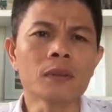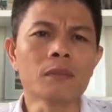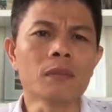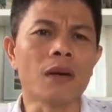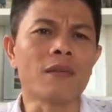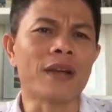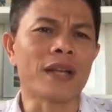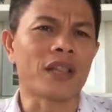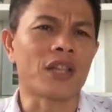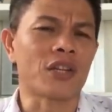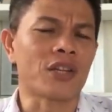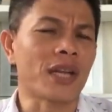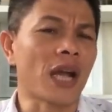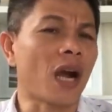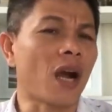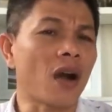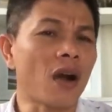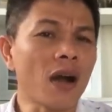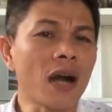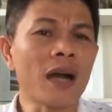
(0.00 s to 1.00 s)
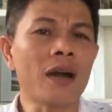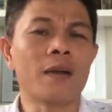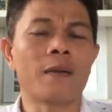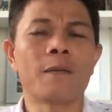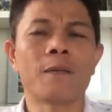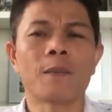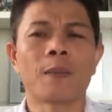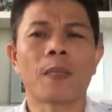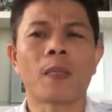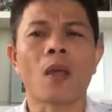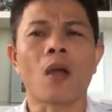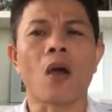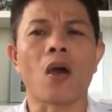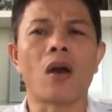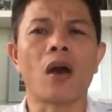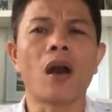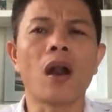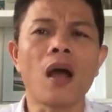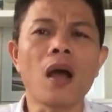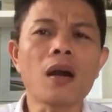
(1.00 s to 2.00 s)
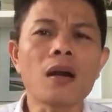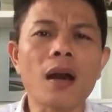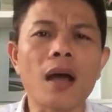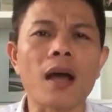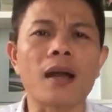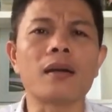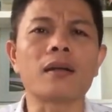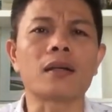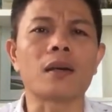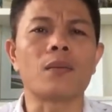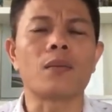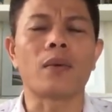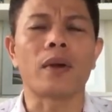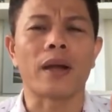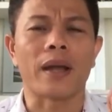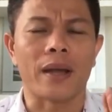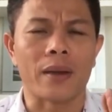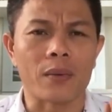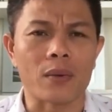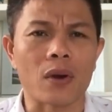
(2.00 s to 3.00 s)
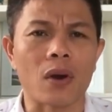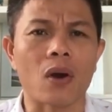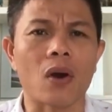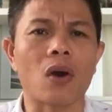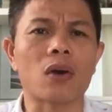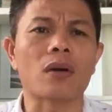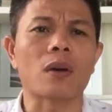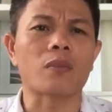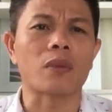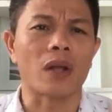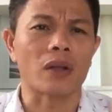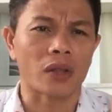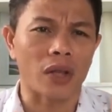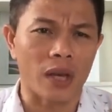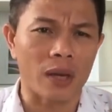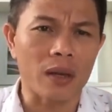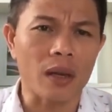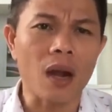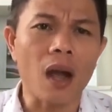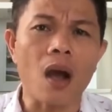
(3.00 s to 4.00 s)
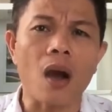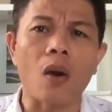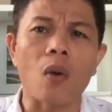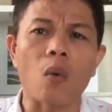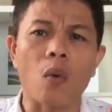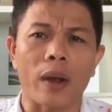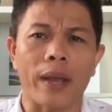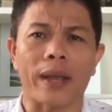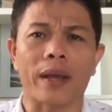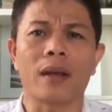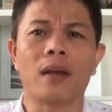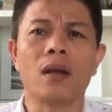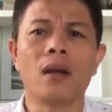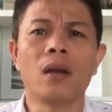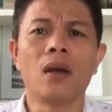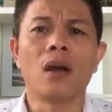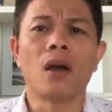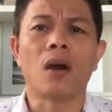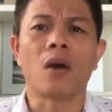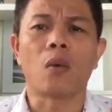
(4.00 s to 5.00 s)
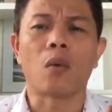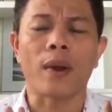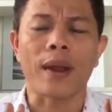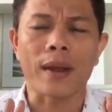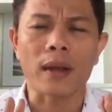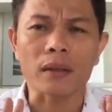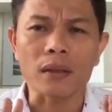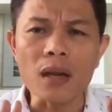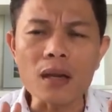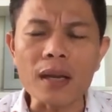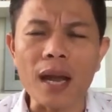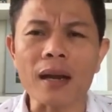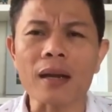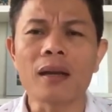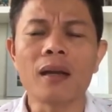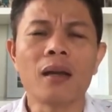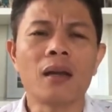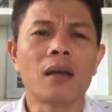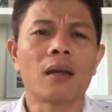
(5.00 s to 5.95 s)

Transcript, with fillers: bởi vì từ nhỏ họ lớn lên trong nghèo khổ trong tầng tiện cái họ quen họ quen cái tính cách